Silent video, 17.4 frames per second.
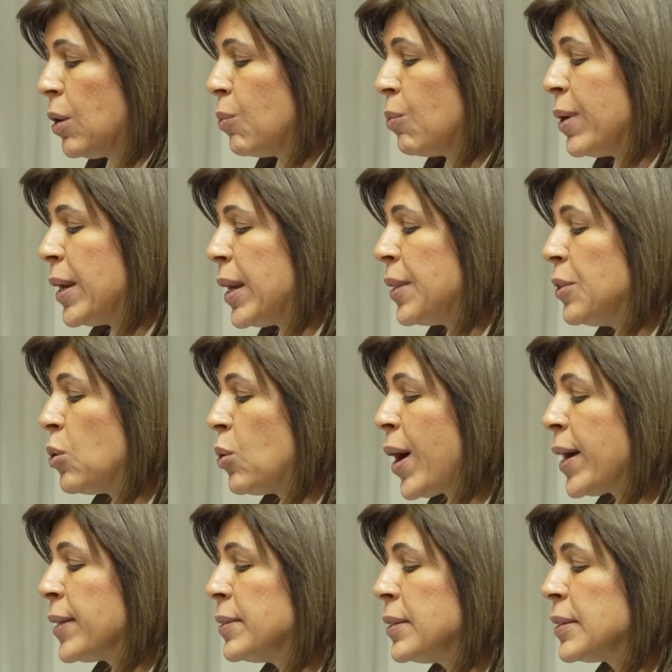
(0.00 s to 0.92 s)
والذي
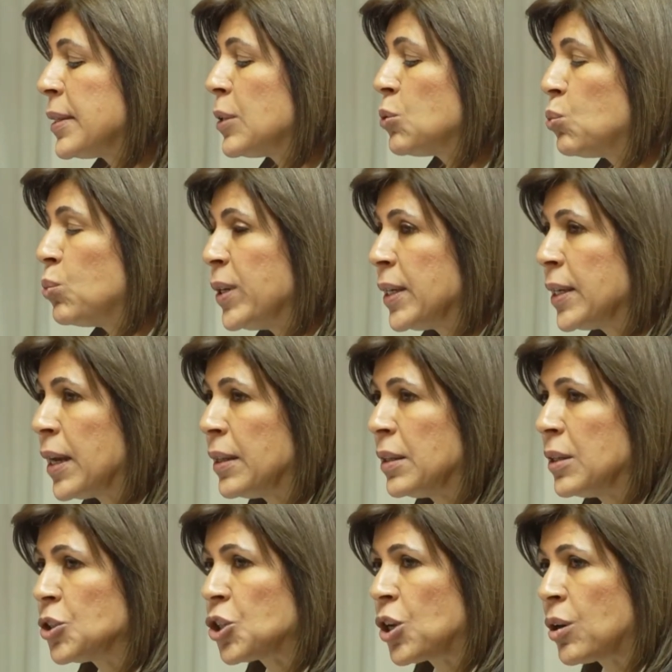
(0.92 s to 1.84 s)
يعد تتويجا
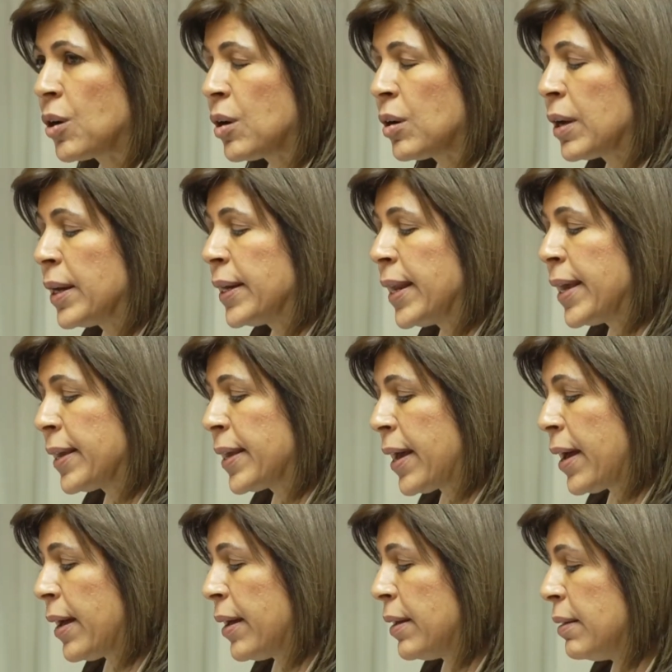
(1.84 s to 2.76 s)
لشراكة
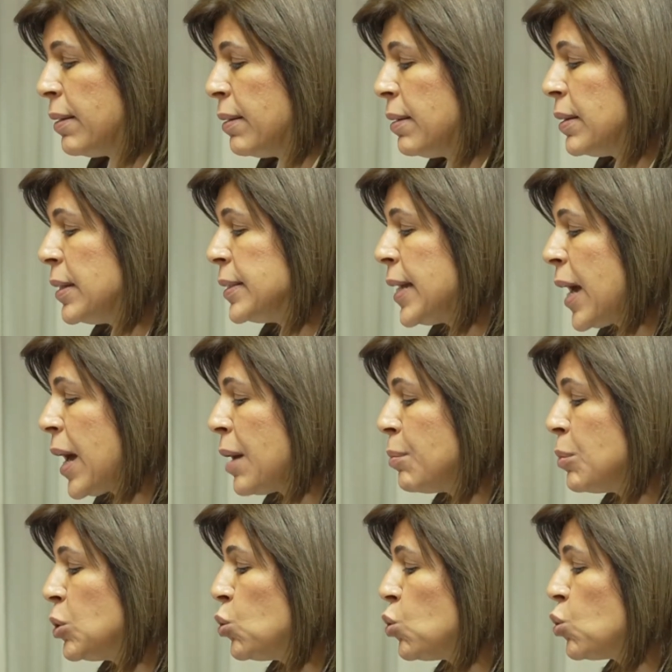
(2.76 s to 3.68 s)
ناجحة
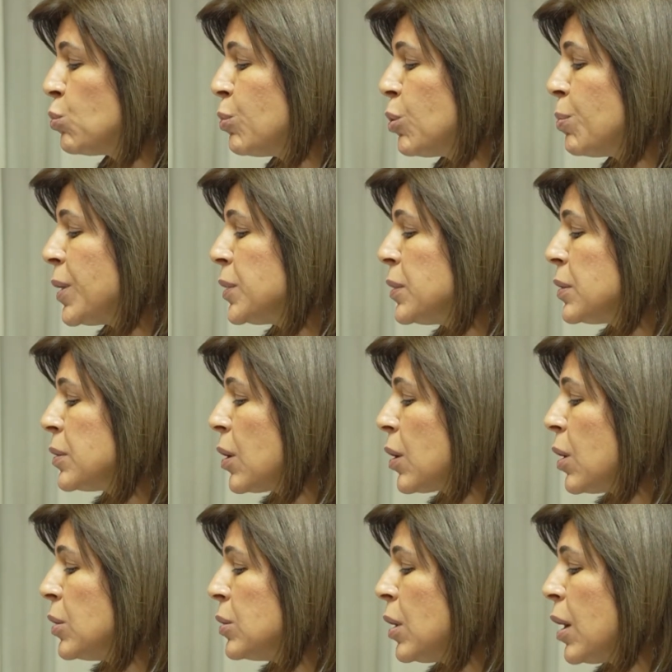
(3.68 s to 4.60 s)
لدعم دور مبادرة
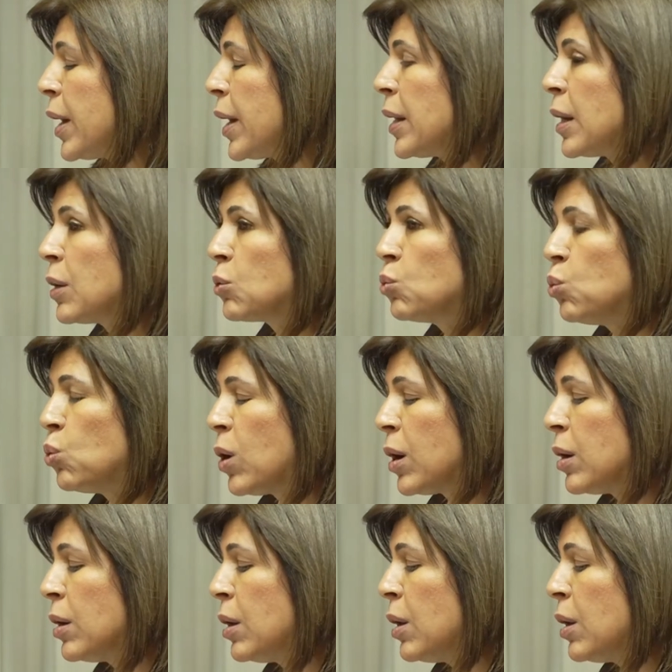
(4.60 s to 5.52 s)
القضاء على
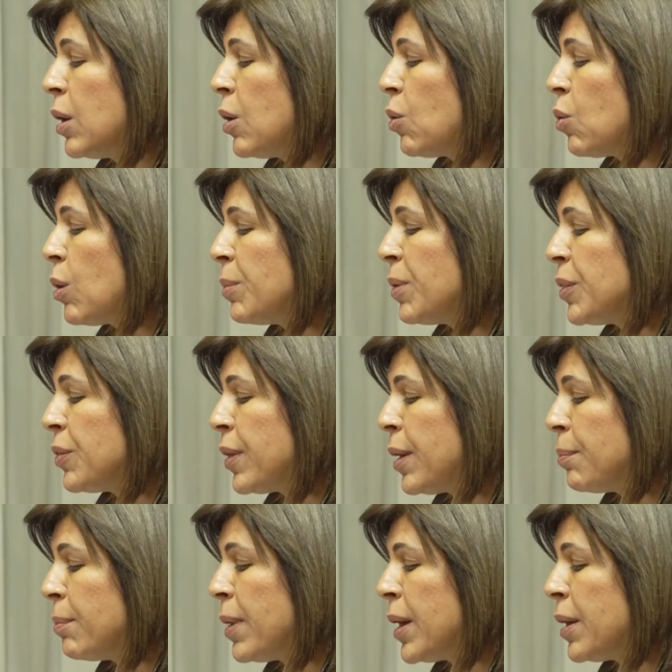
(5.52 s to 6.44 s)
الجوع ومن
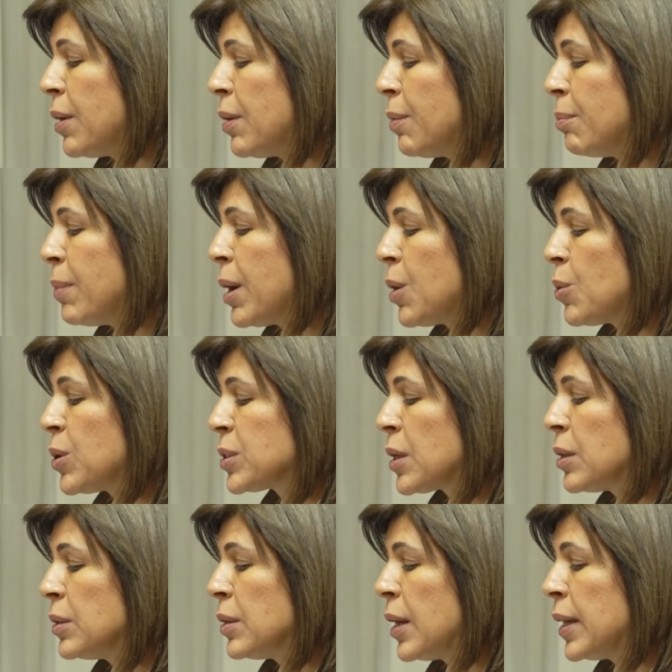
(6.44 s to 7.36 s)
ثم ما
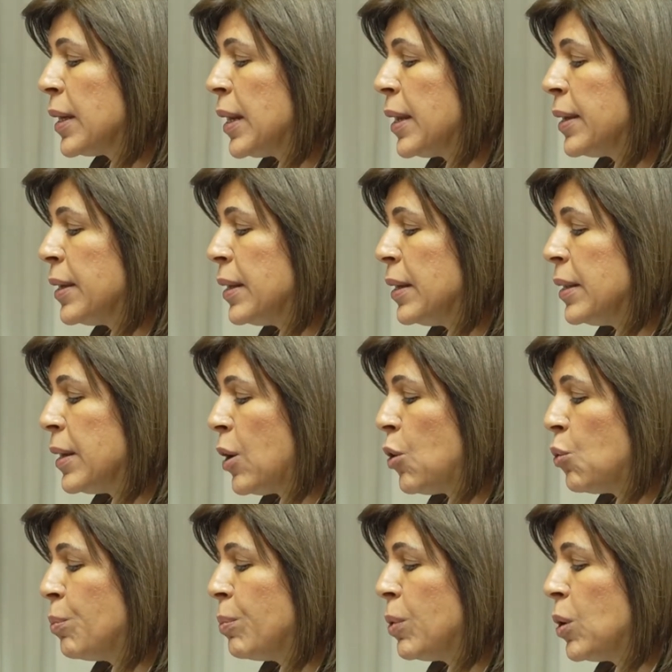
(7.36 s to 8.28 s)
وصلنا إليه
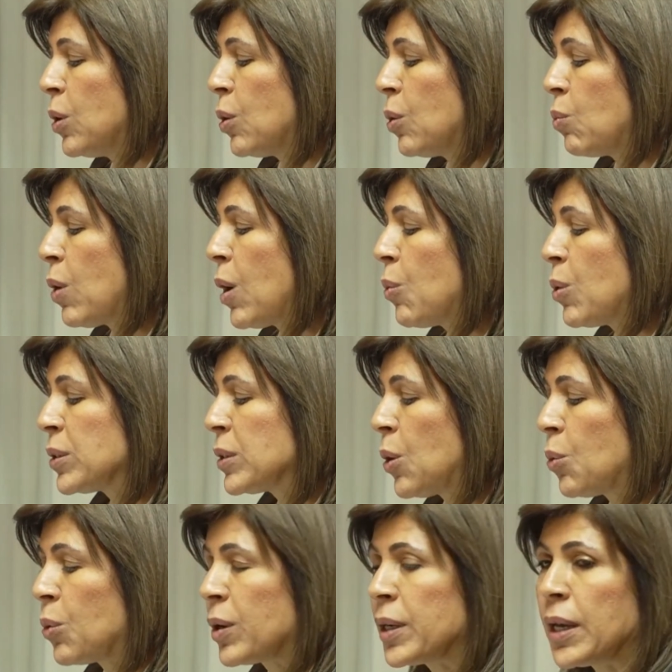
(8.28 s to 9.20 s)
اليوم وهو
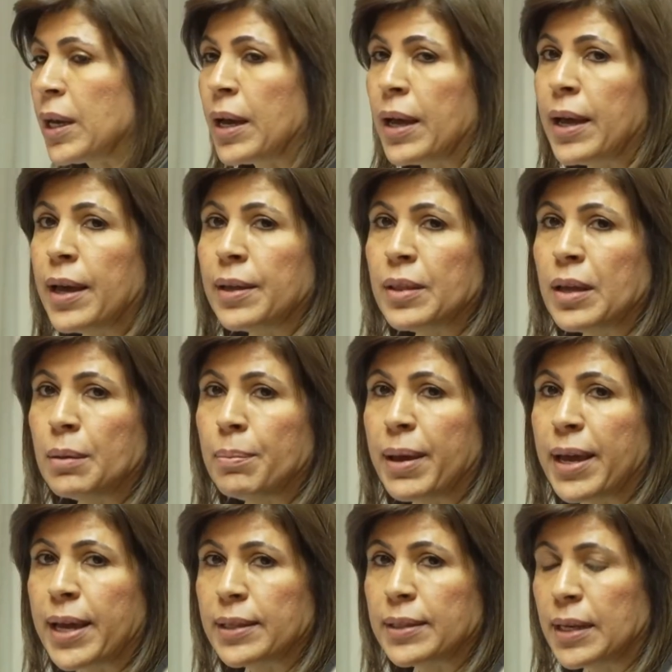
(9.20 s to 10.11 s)
توقيع هذا
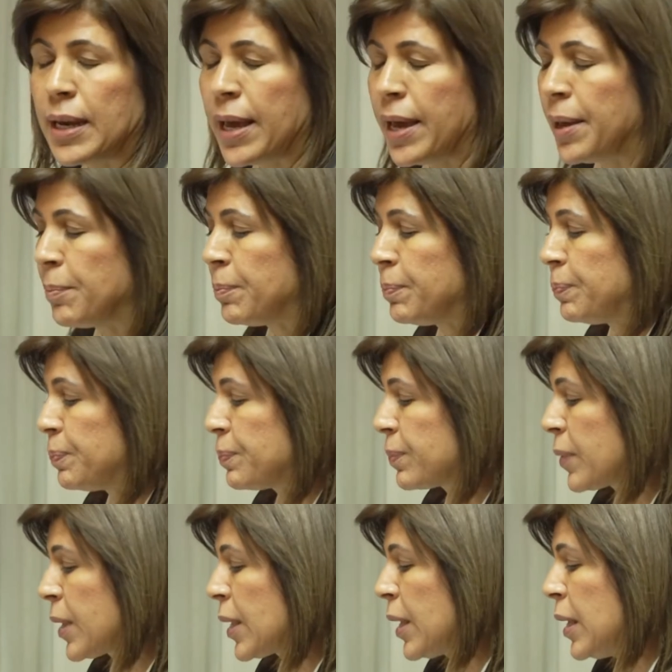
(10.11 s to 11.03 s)
البيان الهام
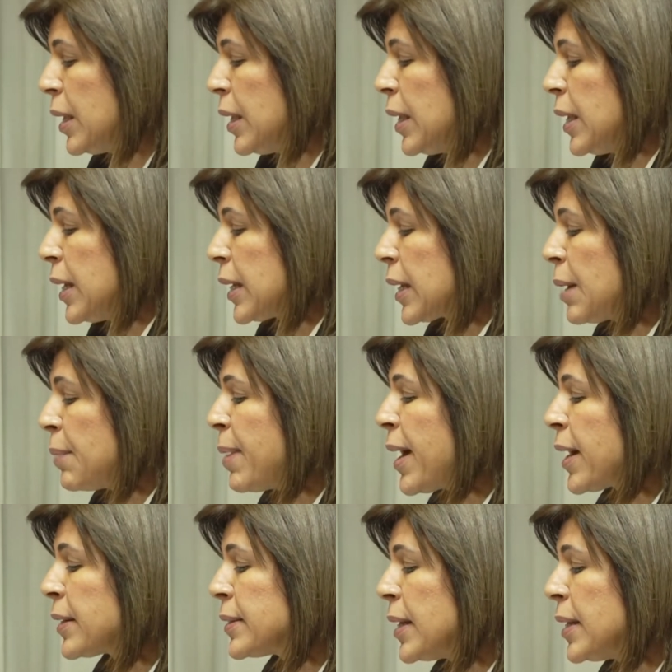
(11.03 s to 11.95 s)
كما
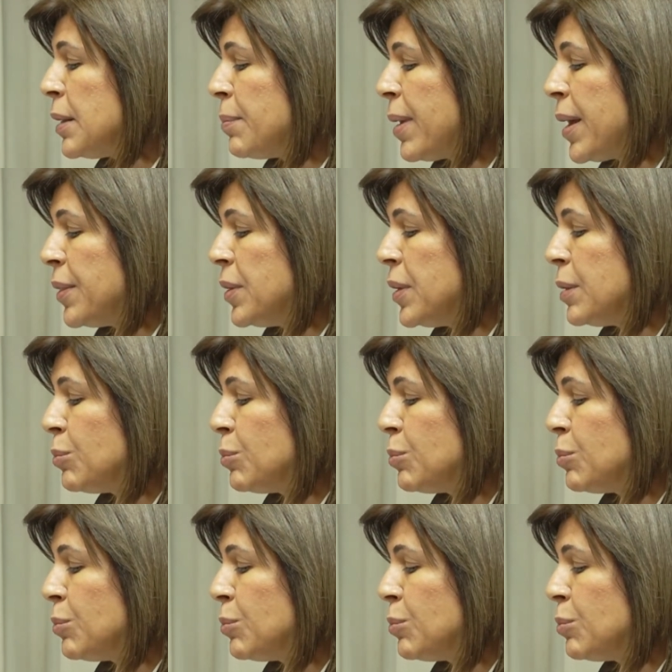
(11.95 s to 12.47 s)
أختنم هذه